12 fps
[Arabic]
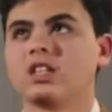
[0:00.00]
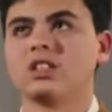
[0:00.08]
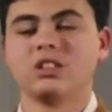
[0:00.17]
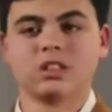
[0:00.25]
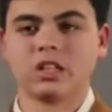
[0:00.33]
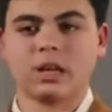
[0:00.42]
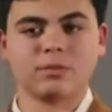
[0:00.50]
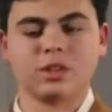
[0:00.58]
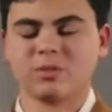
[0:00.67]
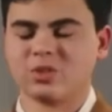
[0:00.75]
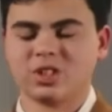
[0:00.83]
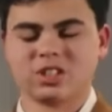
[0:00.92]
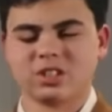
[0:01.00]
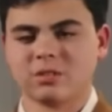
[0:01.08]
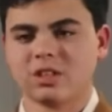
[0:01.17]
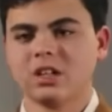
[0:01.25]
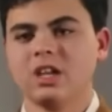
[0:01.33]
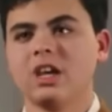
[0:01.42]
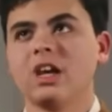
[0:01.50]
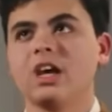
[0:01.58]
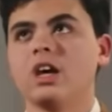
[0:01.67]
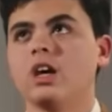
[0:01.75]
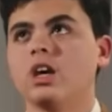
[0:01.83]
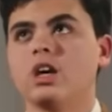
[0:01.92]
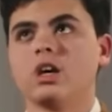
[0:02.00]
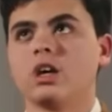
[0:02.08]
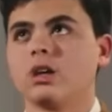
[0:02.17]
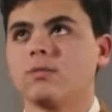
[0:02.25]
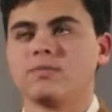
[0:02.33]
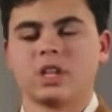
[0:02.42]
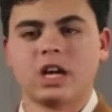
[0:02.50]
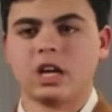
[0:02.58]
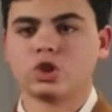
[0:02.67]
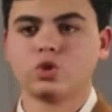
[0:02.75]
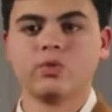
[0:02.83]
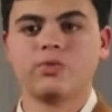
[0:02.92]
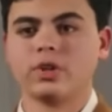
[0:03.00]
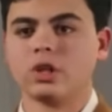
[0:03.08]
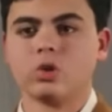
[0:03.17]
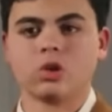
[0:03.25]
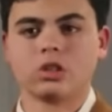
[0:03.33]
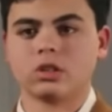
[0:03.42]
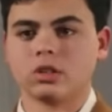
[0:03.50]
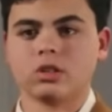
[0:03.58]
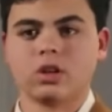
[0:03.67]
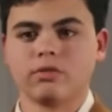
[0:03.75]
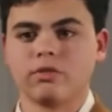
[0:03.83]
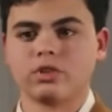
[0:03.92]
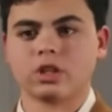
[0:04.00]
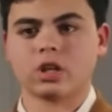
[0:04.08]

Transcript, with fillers: ديل هبدا بالوحش طبعا أه هشوف ايه نقط الضعف في الشركه